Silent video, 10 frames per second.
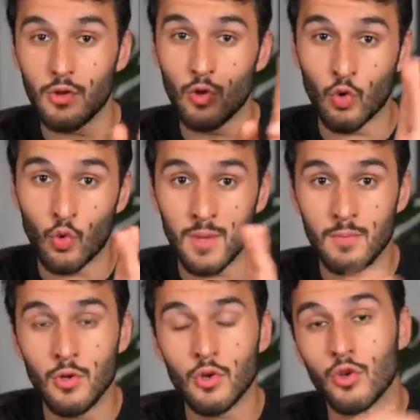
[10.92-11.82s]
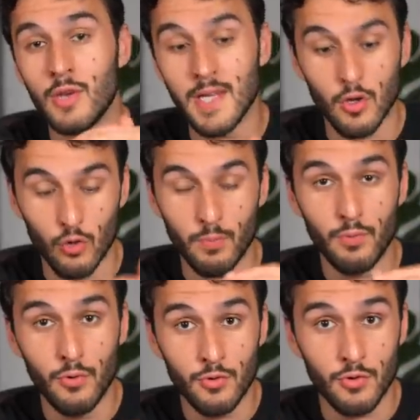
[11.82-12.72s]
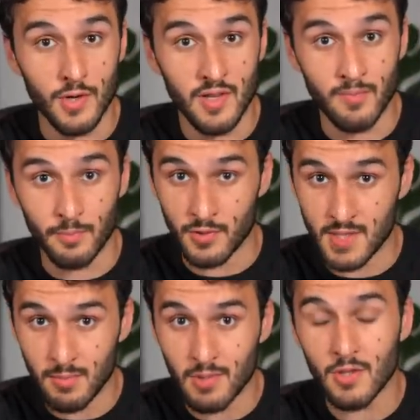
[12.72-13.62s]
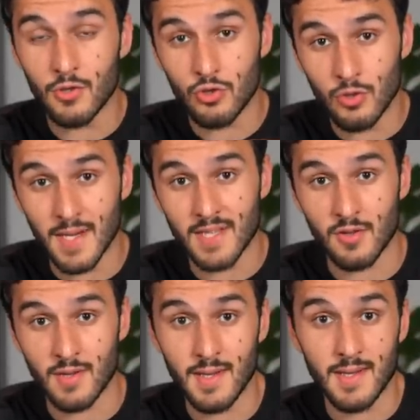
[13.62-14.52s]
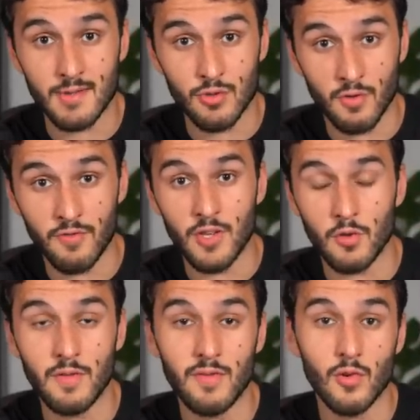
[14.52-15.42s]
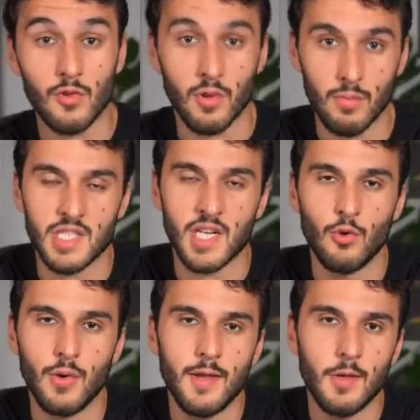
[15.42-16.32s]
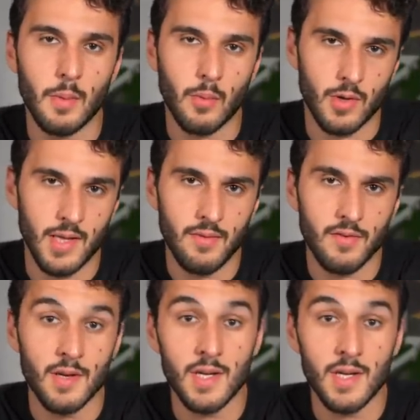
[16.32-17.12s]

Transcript: Donc quoi de mieux que lire le plus de livres possible sur la santé et sur le fait de vivre longtemps J'ai lu énormément de livres,